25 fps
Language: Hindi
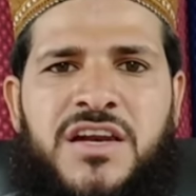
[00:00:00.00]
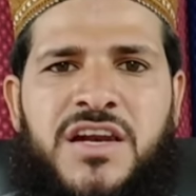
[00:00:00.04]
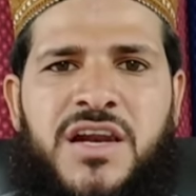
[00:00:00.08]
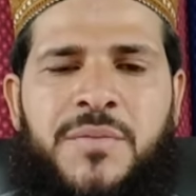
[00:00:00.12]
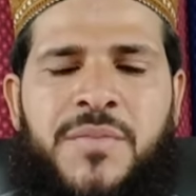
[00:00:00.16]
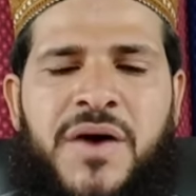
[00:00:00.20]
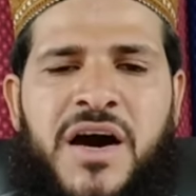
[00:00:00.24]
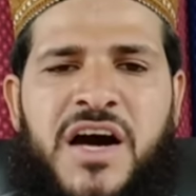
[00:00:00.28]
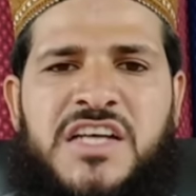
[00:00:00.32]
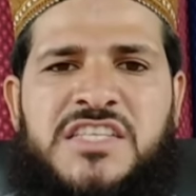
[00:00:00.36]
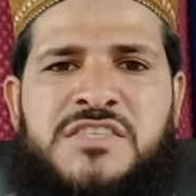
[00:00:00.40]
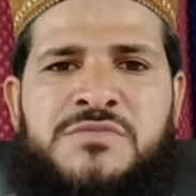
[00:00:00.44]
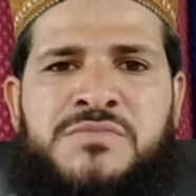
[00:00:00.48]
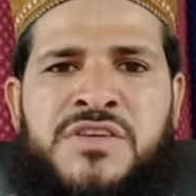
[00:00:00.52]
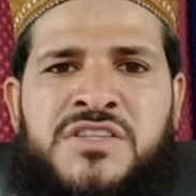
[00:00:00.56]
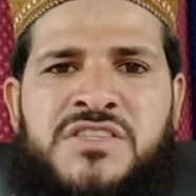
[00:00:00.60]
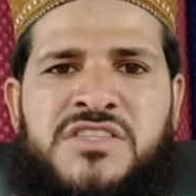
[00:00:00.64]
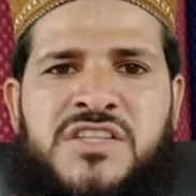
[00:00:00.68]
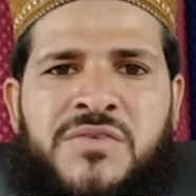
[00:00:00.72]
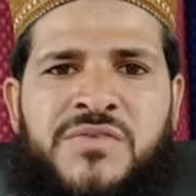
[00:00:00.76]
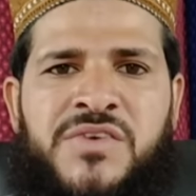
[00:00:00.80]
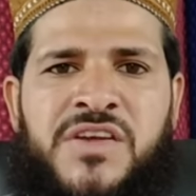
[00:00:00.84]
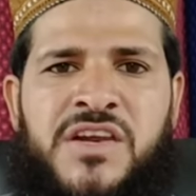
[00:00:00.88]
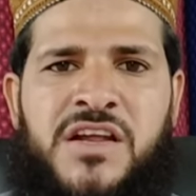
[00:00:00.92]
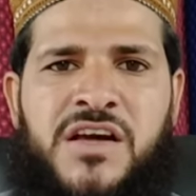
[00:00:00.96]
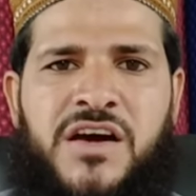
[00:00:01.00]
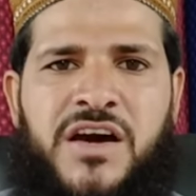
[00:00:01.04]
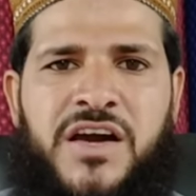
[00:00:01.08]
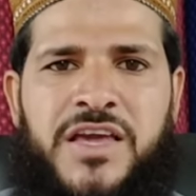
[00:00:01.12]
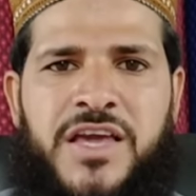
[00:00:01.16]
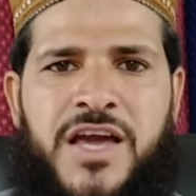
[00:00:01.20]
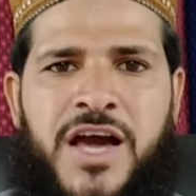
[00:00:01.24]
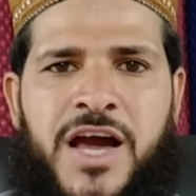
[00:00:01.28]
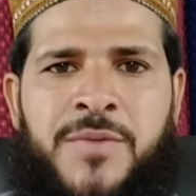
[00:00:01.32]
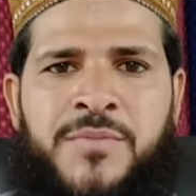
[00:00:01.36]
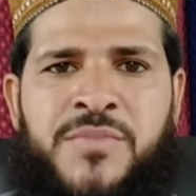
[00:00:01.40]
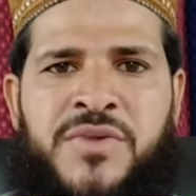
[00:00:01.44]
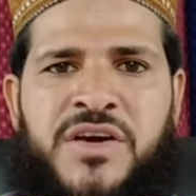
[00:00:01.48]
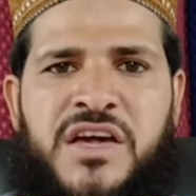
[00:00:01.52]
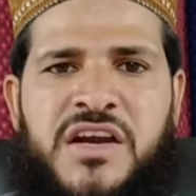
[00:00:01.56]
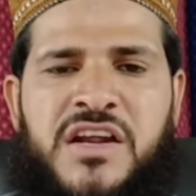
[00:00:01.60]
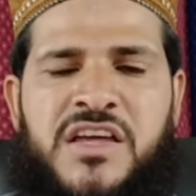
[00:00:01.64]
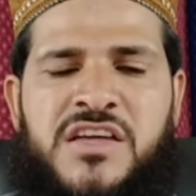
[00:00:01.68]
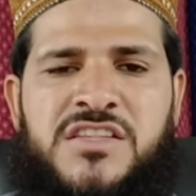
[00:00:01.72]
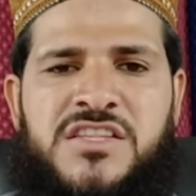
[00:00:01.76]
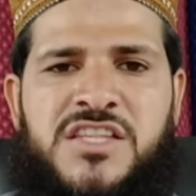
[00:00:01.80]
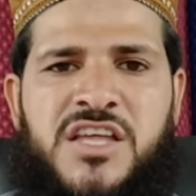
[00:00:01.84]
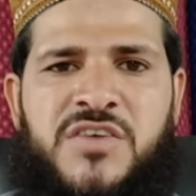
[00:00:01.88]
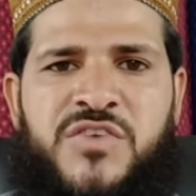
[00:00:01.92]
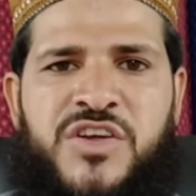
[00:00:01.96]
नमाज में तवील क़याम
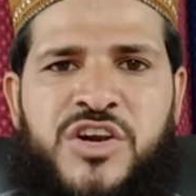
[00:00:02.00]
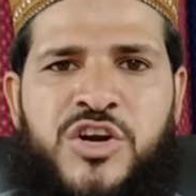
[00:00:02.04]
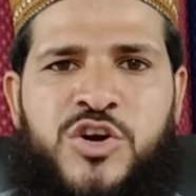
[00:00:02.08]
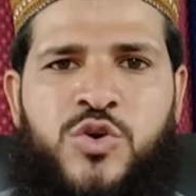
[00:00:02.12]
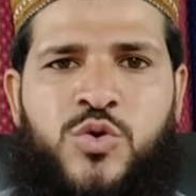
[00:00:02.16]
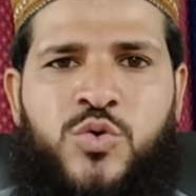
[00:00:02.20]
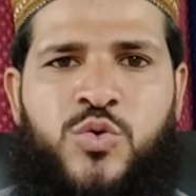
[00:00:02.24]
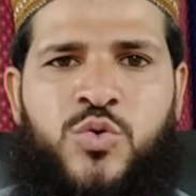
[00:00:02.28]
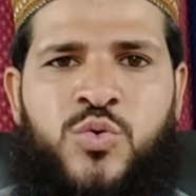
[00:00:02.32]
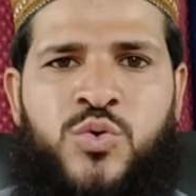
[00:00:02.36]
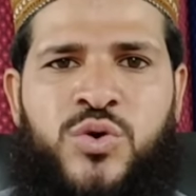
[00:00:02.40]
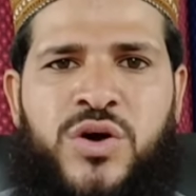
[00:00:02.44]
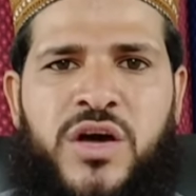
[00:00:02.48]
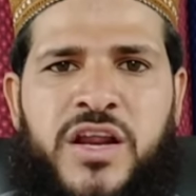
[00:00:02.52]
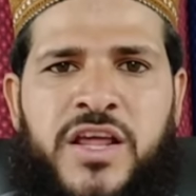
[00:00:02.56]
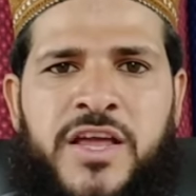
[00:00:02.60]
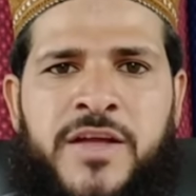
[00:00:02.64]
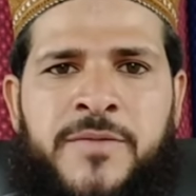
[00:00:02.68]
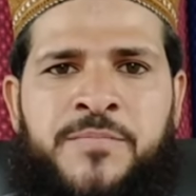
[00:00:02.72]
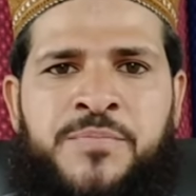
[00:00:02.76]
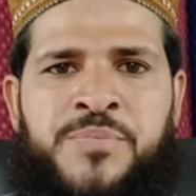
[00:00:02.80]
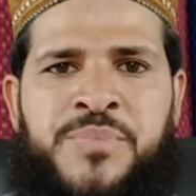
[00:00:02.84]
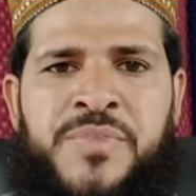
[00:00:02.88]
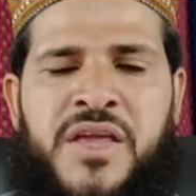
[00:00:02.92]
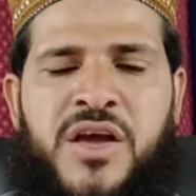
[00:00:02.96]
करें तवील रुकू करें